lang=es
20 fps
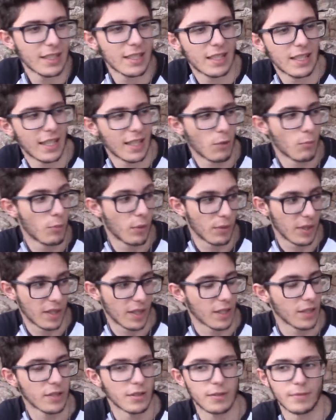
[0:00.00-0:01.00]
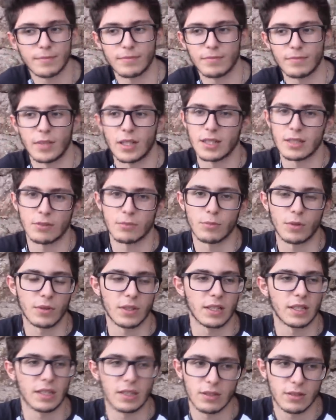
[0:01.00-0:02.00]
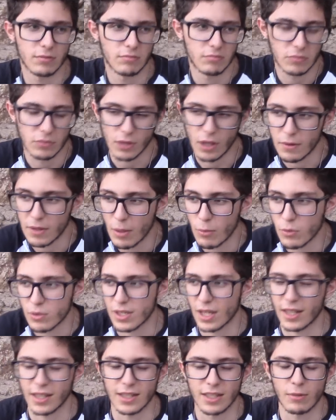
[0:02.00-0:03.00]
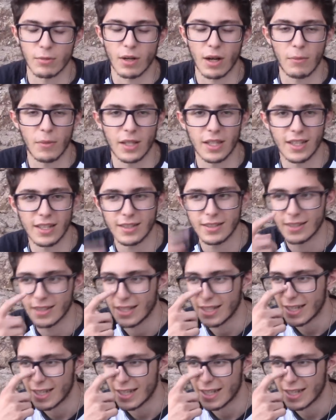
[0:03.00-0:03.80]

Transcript: Y era un pueblecillo, ¿vale? Es un pueblecillo, no había mucha gente por la mañana.